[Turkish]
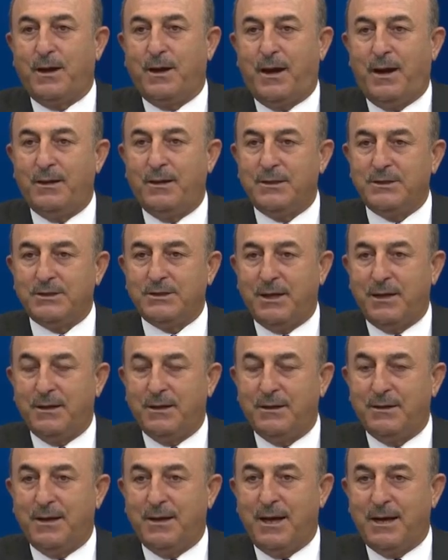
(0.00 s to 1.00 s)
Ayrıca
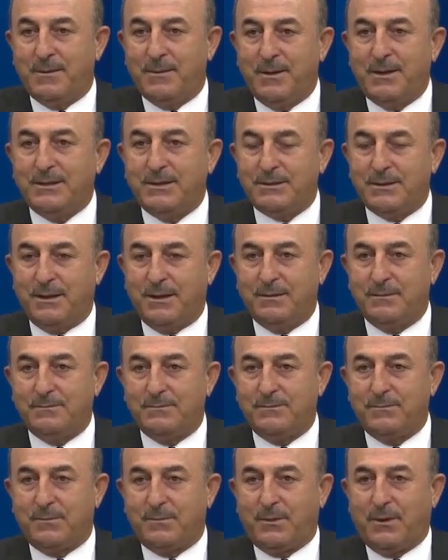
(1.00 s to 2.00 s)
Ermenistan
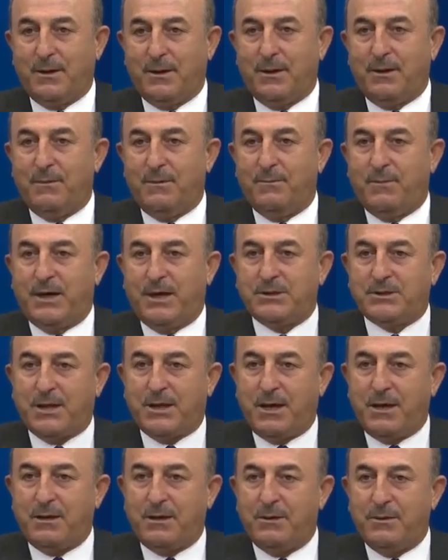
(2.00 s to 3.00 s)

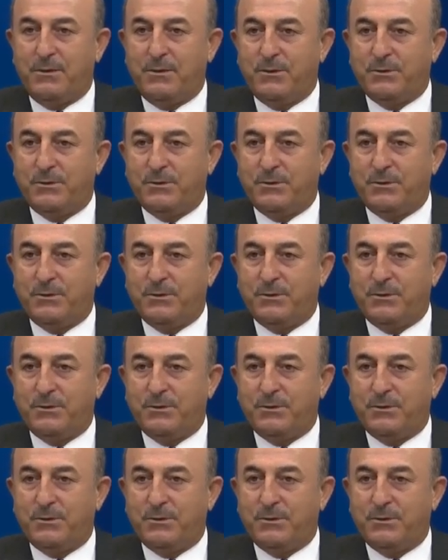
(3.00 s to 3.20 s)
başka